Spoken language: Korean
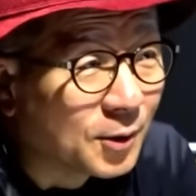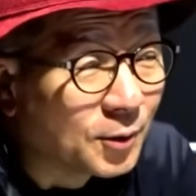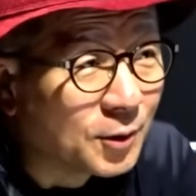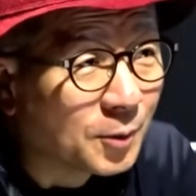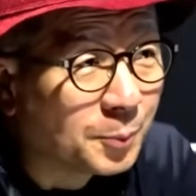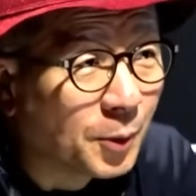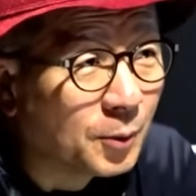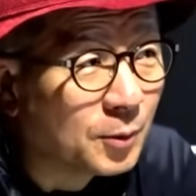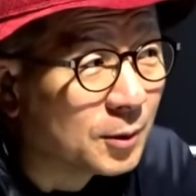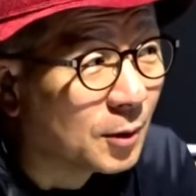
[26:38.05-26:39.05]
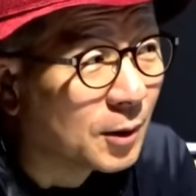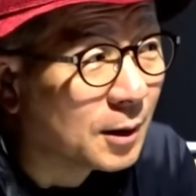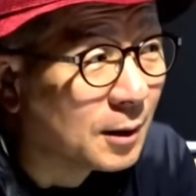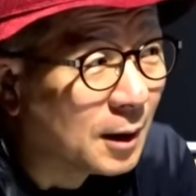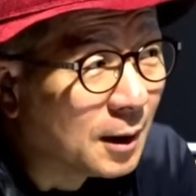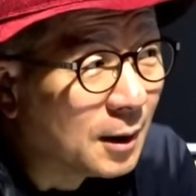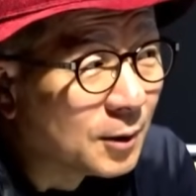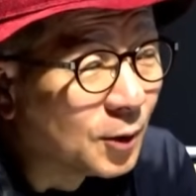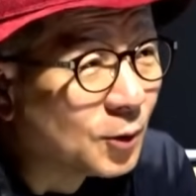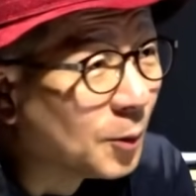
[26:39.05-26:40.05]
성적표를 저게
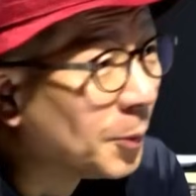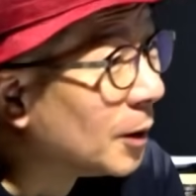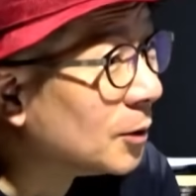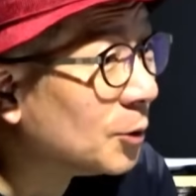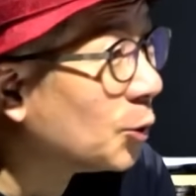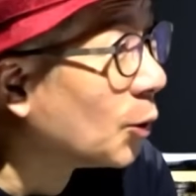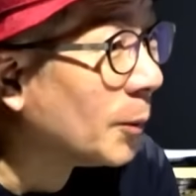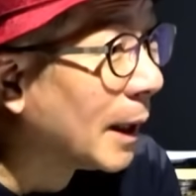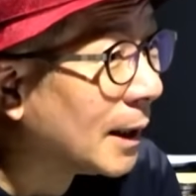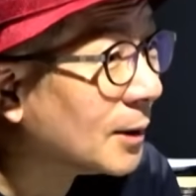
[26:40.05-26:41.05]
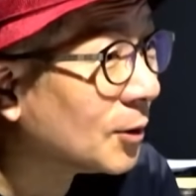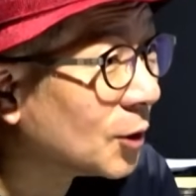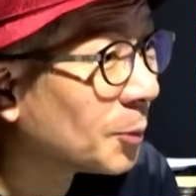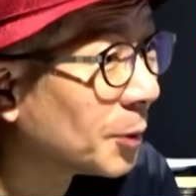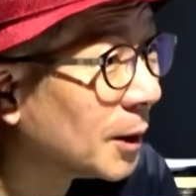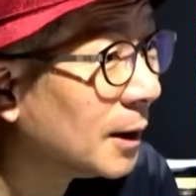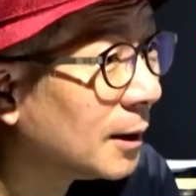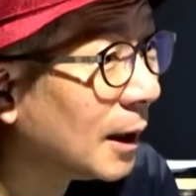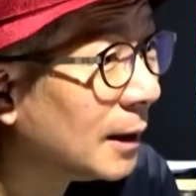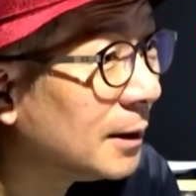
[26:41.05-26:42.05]
성적표가 저건 졸업 안 한 성적표다
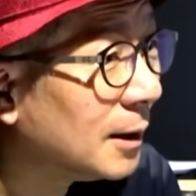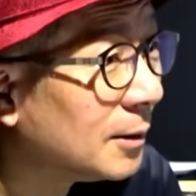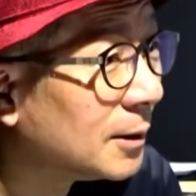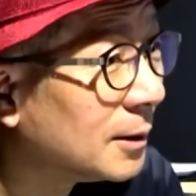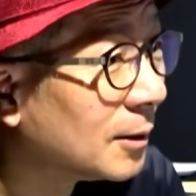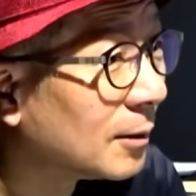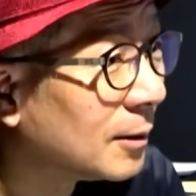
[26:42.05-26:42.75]
아니에요? 그렇죠.